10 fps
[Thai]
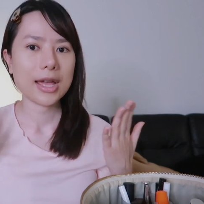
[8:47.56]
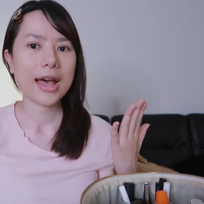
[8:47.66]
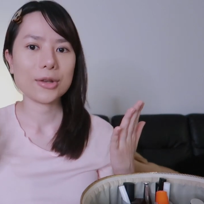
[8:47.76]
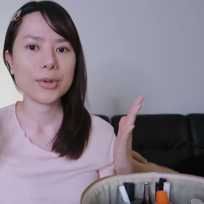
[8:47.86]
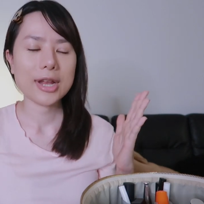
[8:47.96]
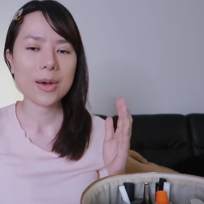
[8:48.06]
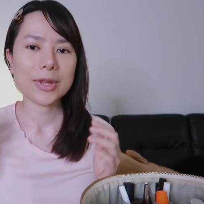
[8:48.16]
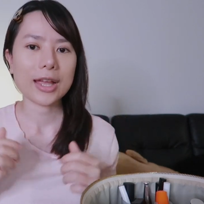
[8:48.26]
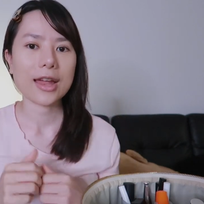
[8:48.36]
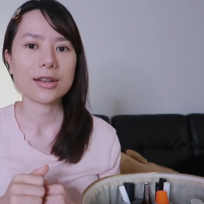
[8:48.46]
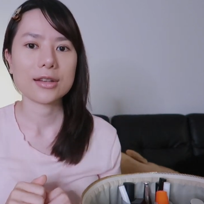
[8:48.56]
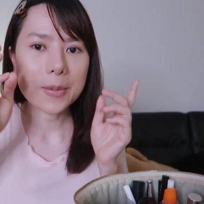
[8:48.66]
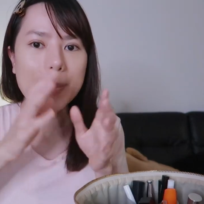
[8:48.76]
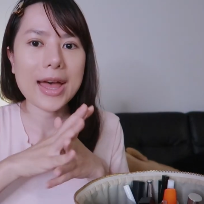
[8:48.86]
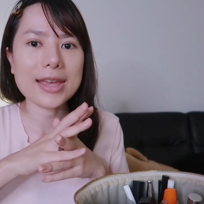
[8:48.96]
ทาทั่วหน้าเหมือนกันต่
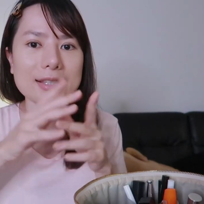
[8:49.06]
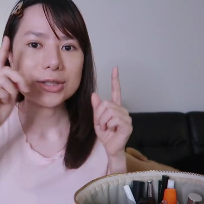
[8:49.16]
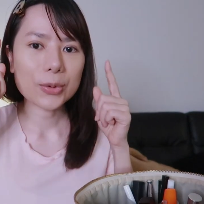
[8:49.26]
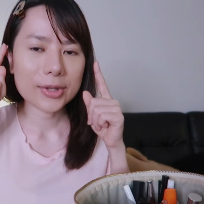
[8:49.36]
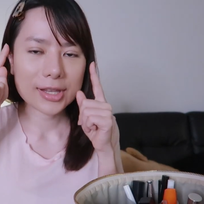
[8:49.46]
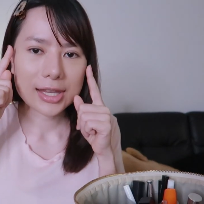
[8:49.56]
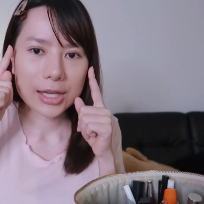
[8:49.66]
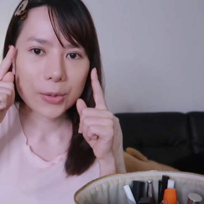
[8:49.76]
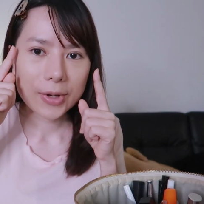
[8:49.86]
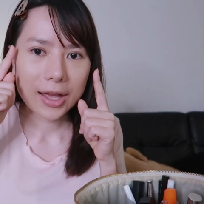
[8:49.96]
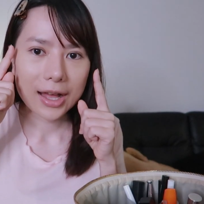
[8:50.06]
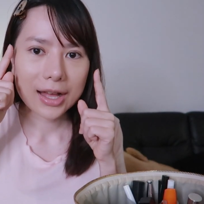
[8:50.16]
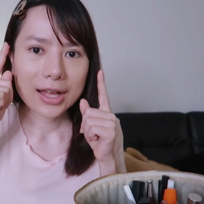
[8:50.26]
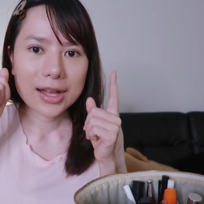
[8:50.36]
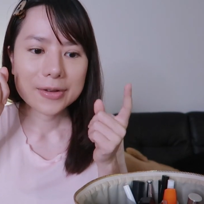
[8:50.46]
อไปโซนคิ้วนะคะ
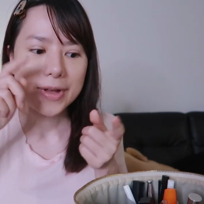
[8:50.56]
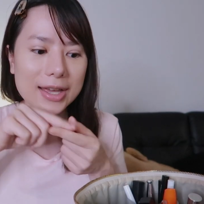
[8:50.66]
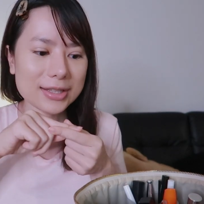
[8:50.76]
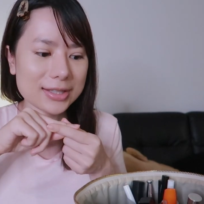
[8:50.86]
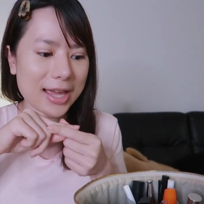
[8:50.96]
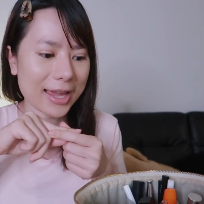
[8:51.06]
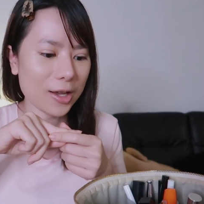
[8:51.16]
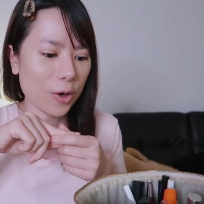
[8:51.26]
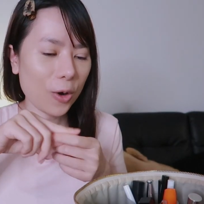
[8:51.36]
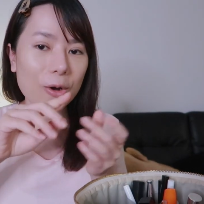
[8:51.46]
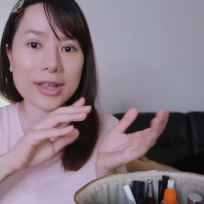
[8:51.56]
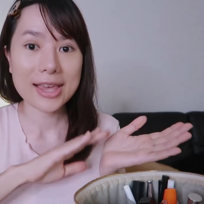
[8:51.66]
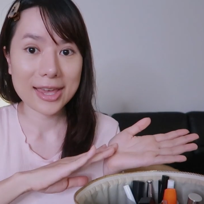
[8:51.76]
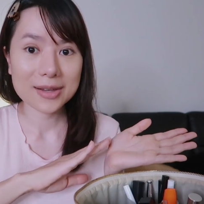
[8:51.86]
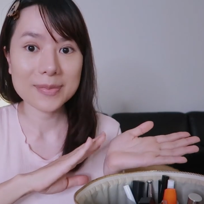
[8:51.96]
ฝ้ายใช้ของ
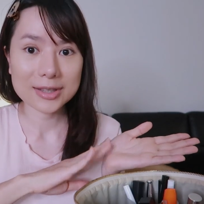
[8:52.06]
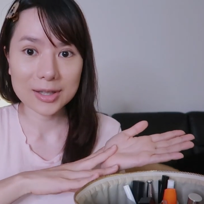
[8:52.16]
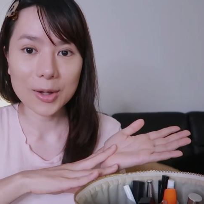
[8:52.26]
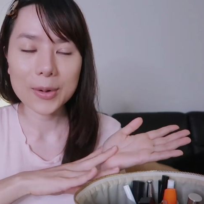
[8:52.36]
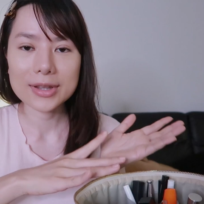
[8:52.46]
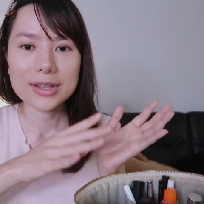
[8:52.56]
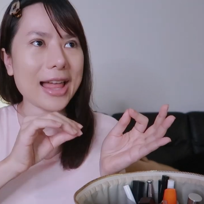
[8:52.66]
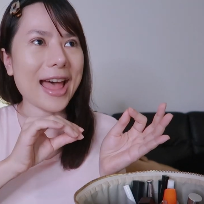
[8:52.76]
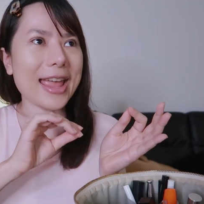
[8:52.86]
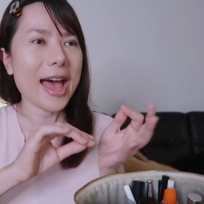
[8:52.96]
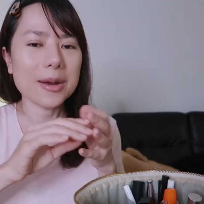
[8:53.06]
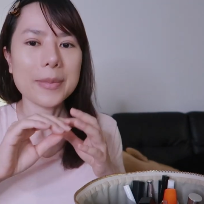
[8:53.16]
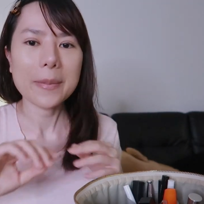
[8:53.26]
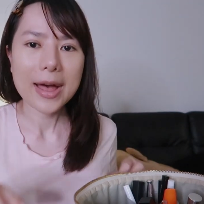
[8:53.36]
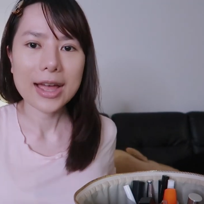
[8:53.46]
เคสมาตลอดหลายอัน
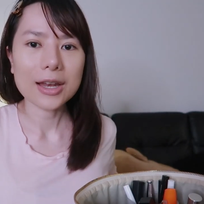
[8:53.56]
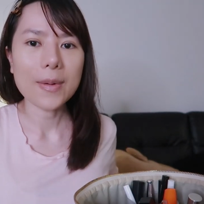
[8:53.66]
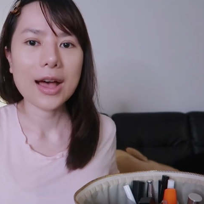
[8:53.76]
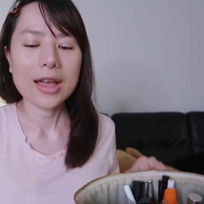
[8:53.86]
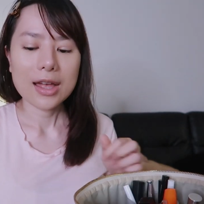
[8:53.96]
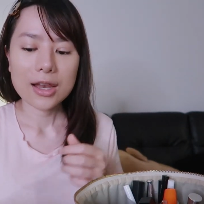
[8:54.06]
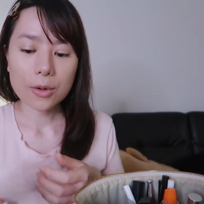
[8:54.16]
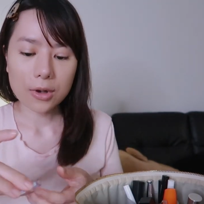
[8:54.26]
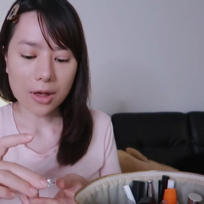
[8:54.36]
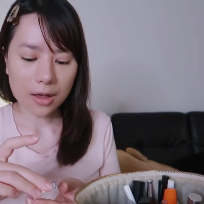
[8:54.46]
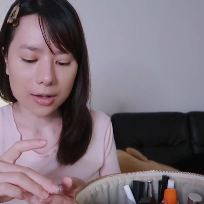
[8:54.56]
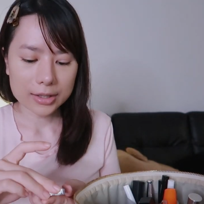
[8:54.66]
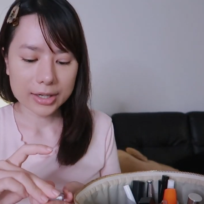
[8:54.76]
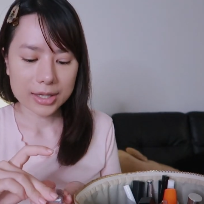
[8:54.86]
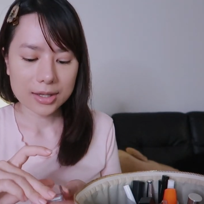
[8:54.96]
มากๆแล้วอะแล้วก็
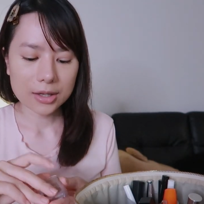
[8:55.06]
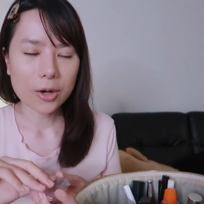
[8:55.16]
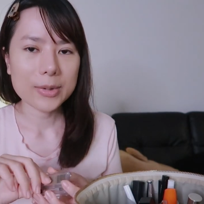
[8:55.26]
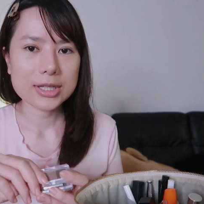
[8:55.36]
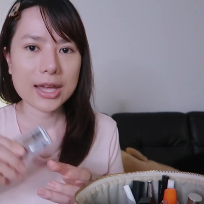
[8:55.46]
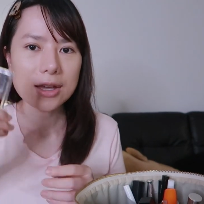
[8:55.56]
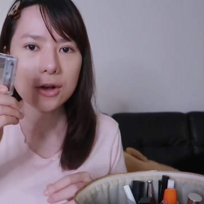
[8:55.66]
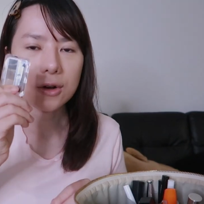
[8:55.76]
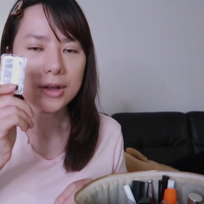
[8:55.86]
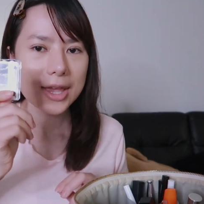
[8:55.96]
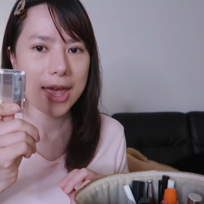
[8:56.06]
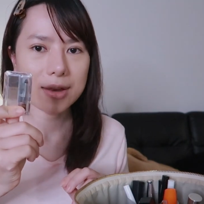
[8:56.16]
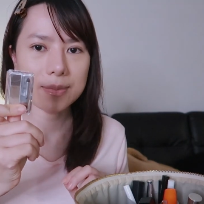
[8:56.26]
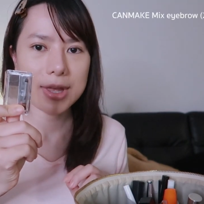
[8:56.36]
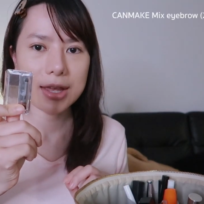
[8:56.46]
เลยลองมาใช้ของ
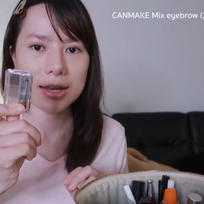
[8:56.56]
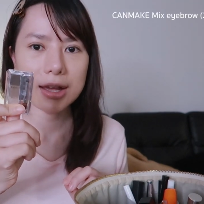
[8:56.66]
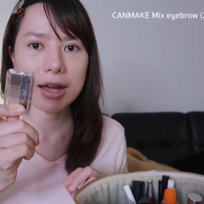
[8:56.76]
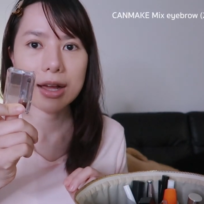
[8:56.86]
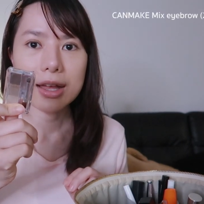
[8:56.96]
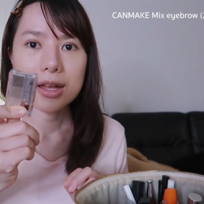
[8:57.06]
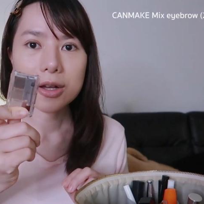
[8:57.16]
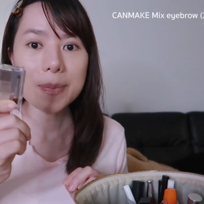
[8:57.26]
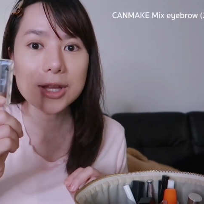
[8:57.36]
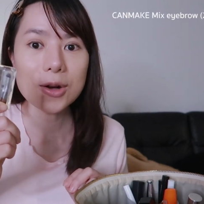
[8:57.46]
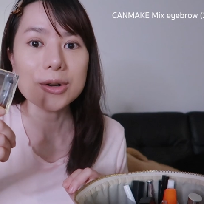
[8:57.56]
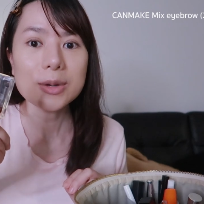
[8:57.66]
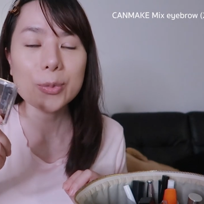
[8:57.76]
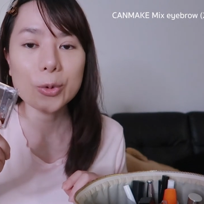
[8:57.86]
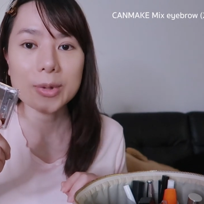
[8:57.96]
CANMAKE นะคะก็เป็นของ
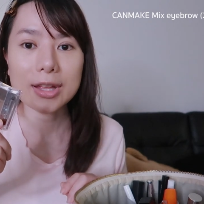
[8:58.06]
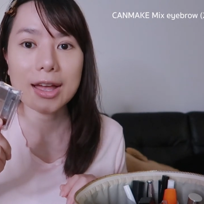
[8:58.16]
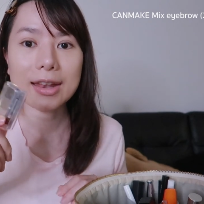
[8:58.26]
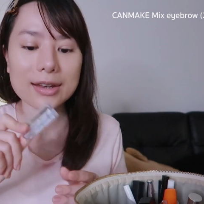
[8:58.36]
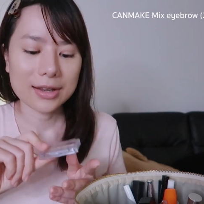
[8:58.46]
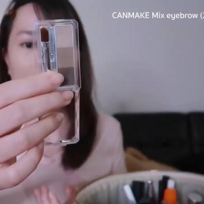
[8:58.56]
ญี่ปุ่นเหมือนกัน